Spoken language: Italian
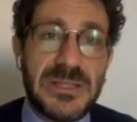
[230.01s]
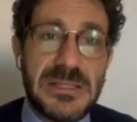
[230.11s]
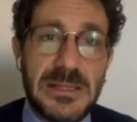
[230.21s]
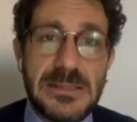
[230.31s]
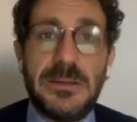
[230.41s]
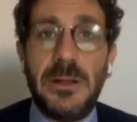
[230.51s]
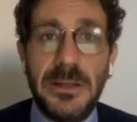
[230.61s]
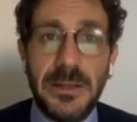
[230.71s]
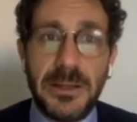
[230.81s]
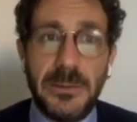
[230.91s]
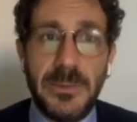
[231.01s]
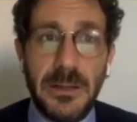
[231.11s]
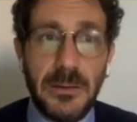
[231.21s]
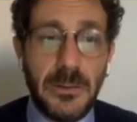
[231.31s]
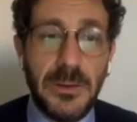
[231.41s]
presenza o
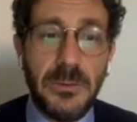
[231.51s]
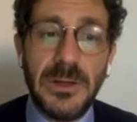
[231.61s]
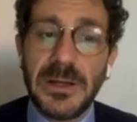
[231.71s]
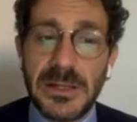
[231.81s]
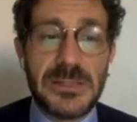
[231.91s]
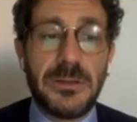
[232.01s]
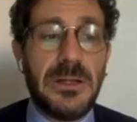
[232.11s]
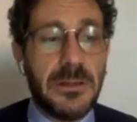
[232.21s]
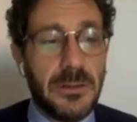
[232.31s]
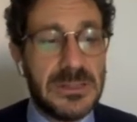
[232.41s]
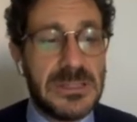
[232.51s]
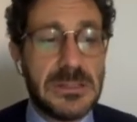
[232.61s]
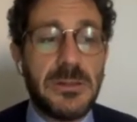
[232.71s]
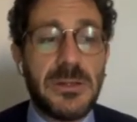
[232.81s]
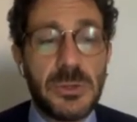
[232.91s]
dall'incremento di quelle che sono le
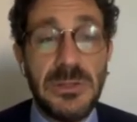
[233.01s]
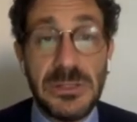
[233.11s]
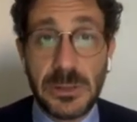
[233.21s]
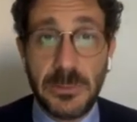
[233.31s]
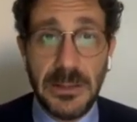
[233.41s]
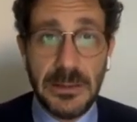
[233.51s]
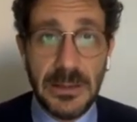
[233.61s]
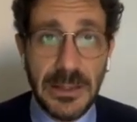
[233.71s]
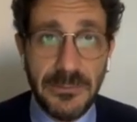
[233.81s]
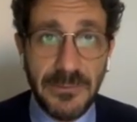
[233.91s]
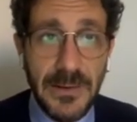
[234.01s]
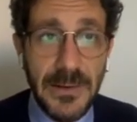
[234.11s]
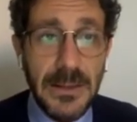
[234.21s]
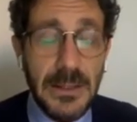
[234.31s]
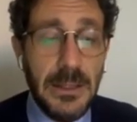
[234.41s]
negoziazioni sugli strumenti a
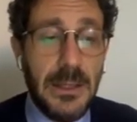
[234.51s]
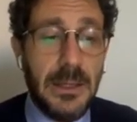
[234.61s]
leva.